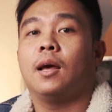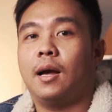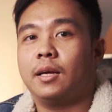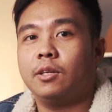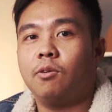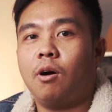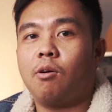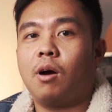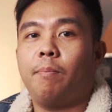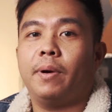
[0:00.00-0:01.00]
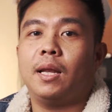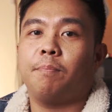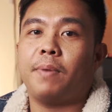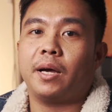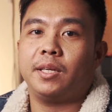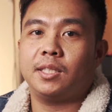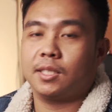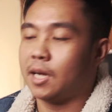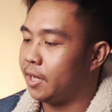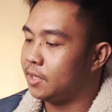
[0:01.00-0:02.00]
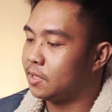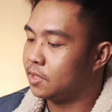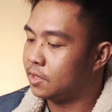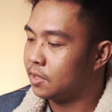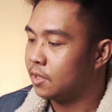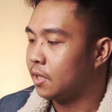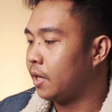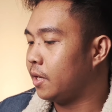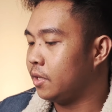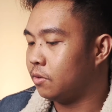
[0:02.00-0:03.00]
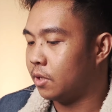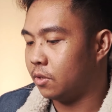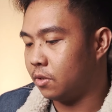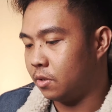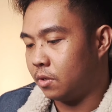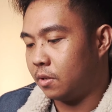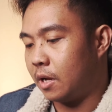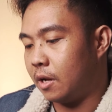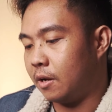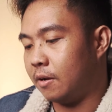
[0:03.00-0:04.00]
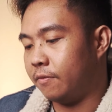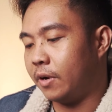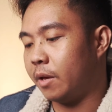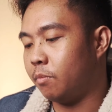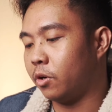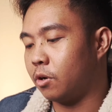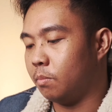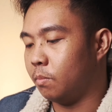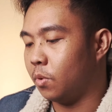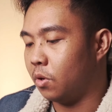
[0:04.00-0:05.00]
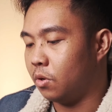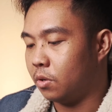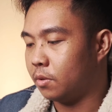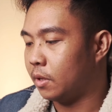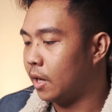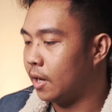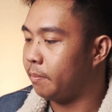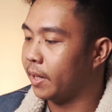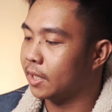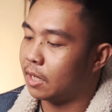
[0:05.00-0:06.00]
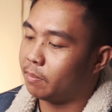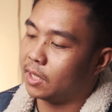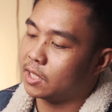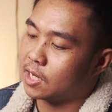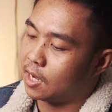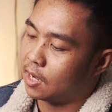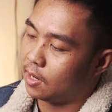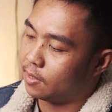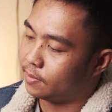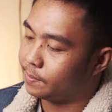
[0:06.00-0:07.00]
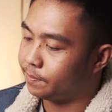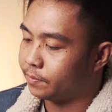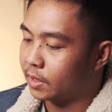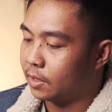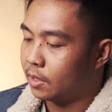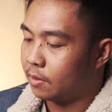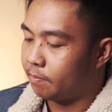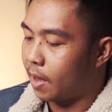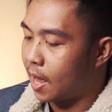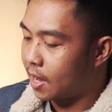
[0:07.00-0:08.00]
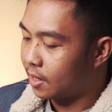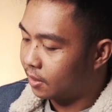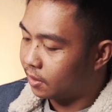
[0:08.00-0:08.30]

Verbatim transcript: Ang kinuha ko nga palang package guys ay yung ano, uh, Flymore Combo Uh, may kasama na siyang bag,